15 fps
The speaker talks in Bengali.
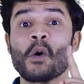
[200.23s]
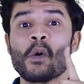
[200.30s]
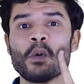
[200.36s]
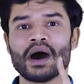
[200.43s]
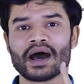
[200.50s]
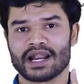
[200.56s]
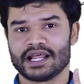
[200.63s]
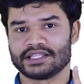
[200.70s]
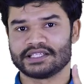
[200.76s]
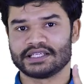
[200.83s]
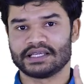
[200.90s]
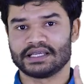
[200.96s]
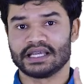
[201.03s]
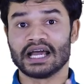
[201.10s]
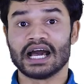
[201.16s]
ওয়ান
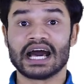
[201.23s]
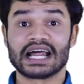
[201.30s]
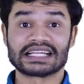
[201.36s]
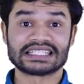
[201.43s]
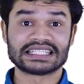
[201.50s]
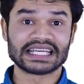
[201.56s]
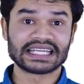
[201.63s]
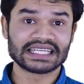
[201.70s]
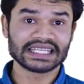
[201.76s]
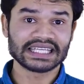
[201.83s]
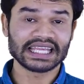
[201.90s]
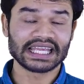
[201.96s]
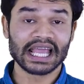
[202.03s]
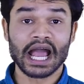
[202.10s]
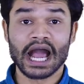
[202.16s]
আছে আর
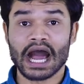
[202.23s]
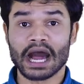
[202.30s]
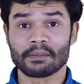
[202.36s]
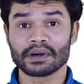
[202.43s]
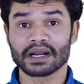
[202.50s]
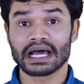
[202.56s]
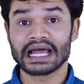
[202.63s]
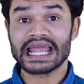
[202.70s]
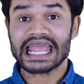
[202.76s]
সেটিকে আমরা